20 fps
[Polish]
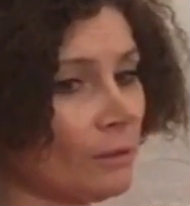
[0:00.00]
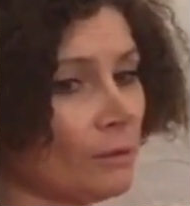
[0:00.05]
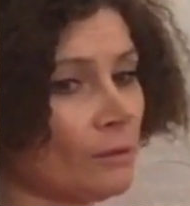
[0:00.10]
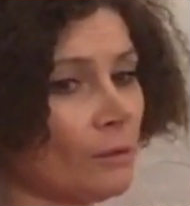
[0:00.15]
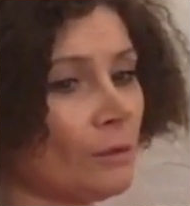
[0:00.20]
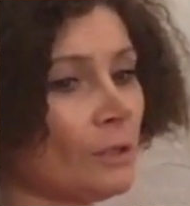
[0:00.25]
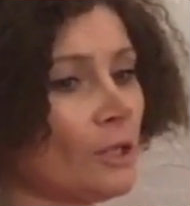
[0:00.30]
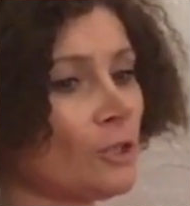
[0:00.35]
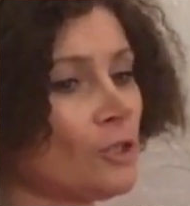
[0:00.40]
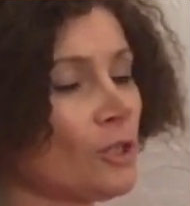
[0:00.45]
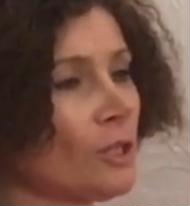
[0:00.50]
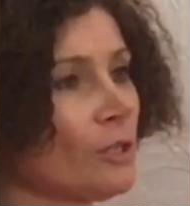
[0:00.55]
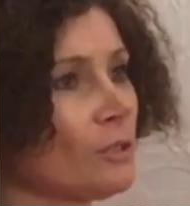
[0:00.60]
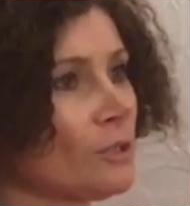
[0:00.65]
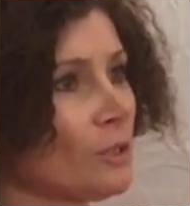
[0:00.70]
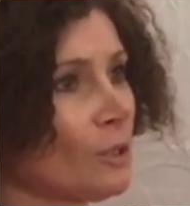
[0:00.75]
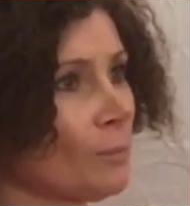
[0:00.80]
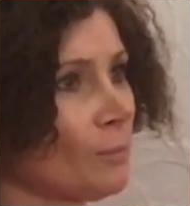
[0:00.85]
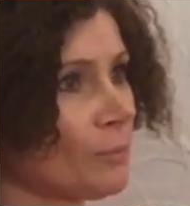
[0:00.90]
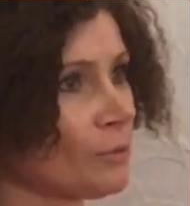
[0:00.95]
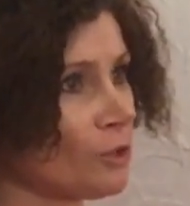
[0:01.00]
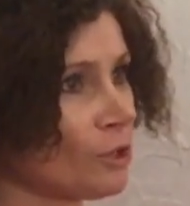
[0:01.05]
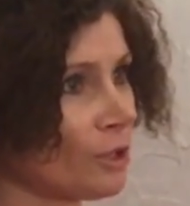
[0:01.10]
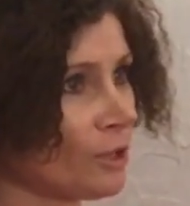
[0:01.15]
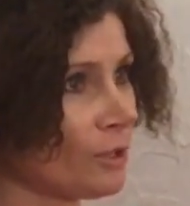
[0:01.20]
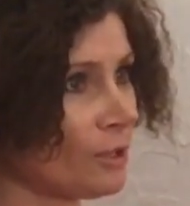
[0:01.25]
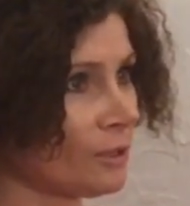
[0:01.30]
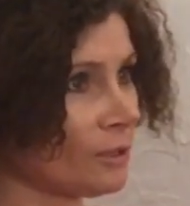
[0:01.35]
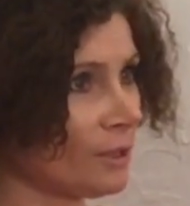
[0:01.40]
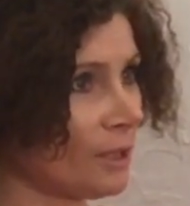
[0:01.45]
Ona często
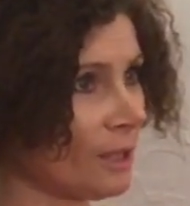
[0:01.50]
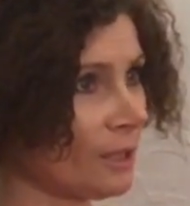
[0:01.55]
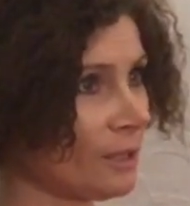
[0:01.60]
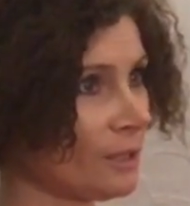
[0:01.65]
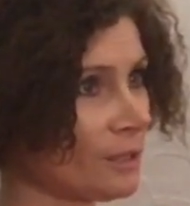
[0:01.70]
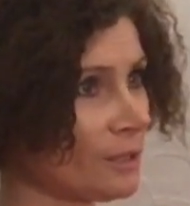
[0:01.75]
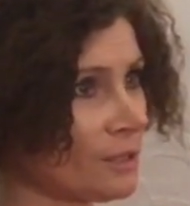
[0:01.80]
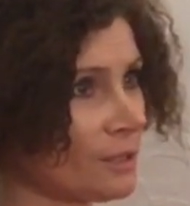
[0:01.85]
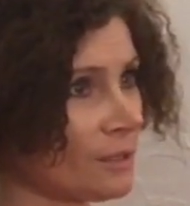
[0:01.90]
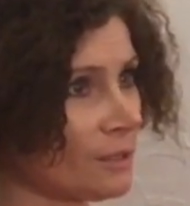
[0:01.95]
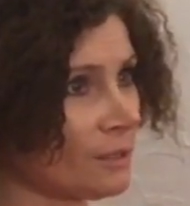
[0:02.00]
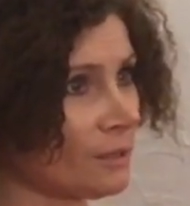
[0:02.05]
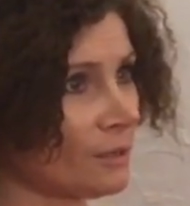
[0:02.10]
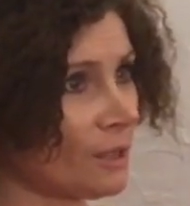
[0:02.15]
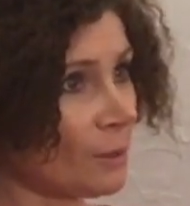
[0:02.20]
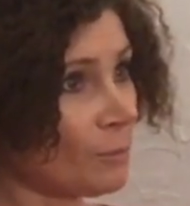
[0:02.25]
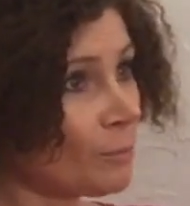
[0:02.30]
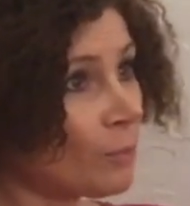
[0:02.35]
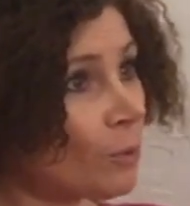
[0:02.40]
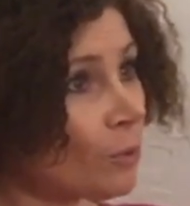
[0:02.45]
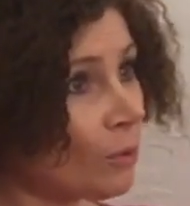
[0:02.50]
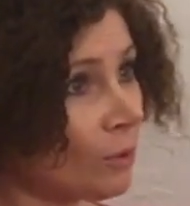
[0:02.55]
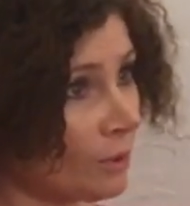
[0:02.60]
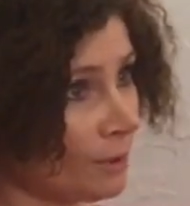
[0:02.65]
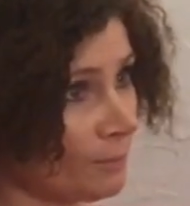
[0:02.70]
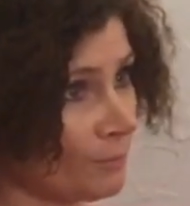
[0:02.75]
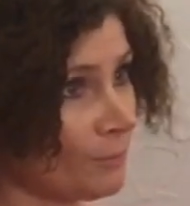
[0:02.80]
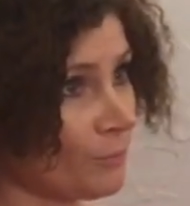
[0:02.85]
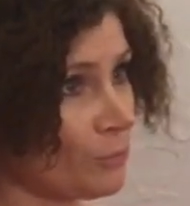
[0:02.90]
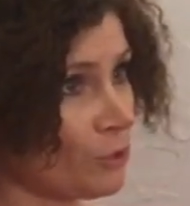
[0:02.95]
przykryta jest, ten ból
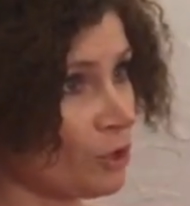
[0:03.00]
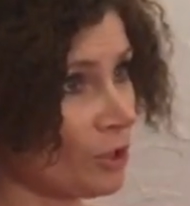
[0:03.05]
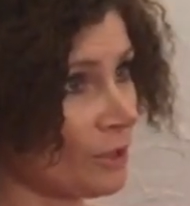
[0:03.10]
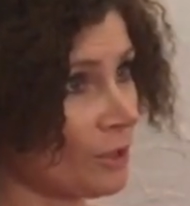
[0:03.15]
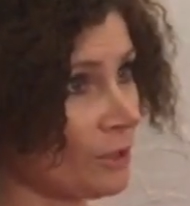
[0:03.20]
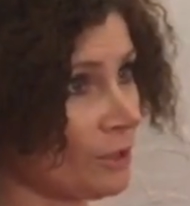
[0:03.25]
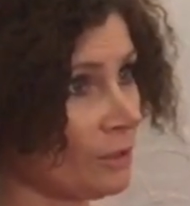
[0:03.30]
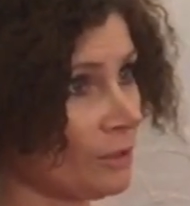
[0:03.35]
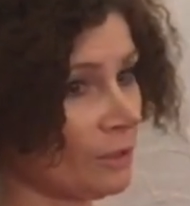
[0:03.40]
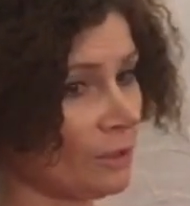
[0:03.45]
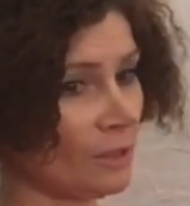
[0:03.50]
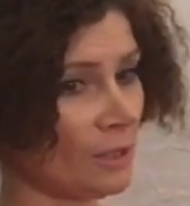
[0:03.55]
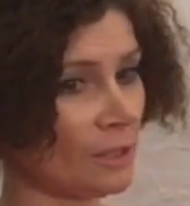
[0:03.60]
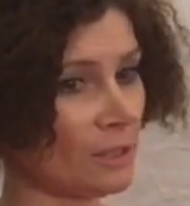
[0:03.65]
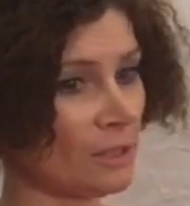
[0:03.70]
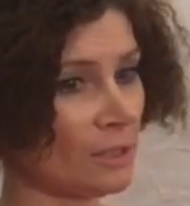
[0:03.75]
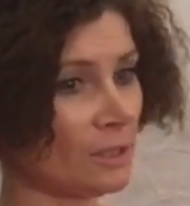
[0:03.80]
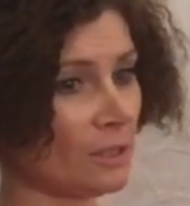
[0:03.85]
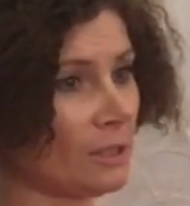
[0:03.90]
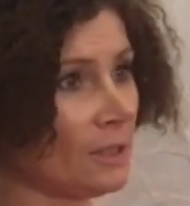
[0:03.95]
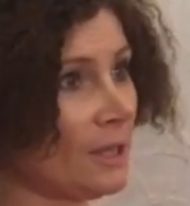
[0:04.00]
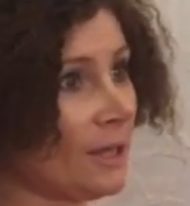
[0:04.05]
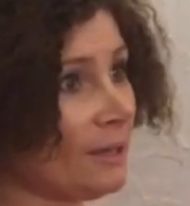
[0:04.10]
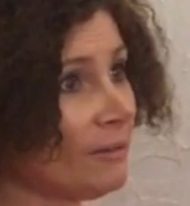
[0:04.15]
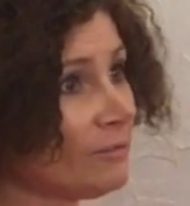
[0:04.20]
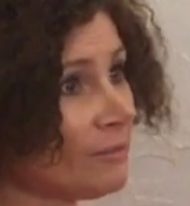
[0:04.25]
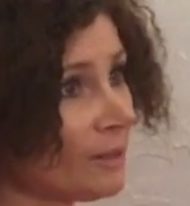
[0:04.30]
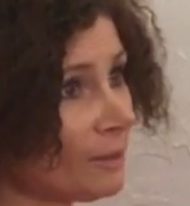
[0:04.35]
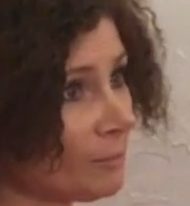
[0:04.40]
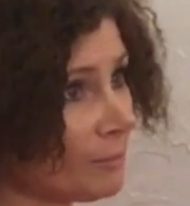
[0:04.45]
przykryty jest
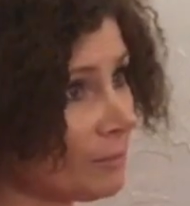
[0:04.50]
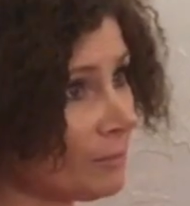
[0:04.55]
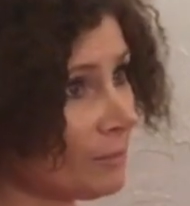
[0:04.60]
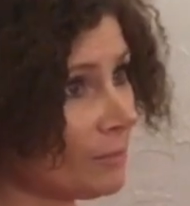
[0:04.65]
gniewem,